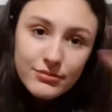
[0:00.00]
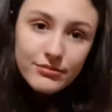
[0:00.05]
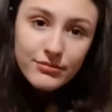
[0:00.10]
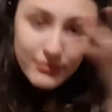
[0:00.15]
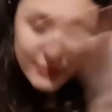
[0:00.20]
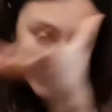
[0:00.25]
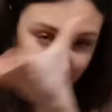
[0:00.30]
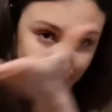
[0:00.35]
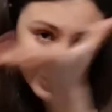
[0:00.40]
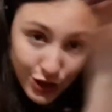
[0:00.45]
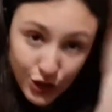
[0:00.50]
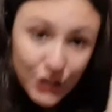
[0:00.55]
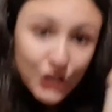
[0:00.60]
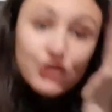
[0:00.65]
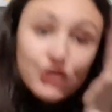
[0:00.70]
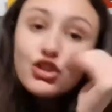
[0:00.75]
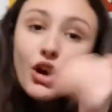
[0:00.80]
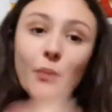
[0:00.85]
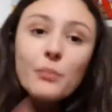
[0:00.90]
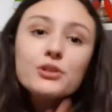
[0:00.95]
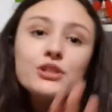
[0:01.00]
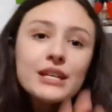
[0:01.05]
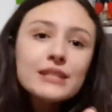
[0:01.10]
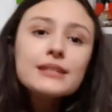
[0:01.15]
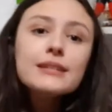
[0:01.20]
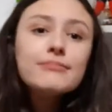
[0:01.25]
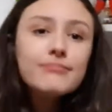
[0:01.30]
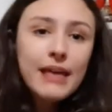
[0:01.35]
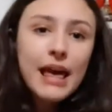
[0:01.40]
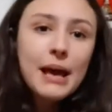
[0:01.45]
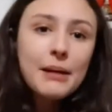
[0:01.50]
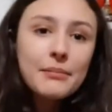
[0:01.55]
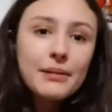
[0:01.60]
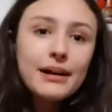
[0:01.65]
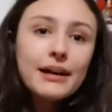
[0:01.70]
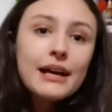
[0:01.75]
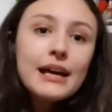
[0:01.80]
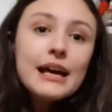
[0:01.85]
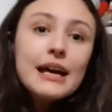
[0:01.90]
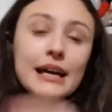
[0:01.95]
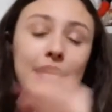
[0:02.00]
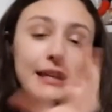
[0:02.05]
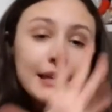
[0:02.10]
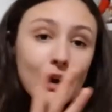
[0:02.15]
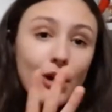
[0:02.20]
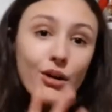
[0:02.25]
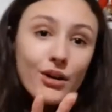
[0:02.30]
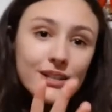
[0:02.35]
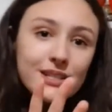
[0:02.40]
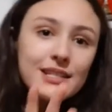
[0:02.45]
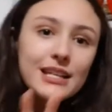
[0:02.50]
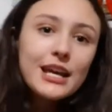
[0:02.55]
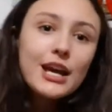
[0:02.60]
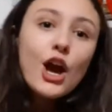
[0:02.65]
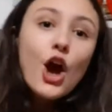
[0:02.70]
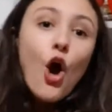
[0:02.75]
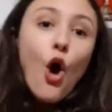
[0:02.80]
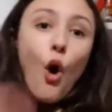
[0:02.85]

desse, de nome desse tema, que é assim,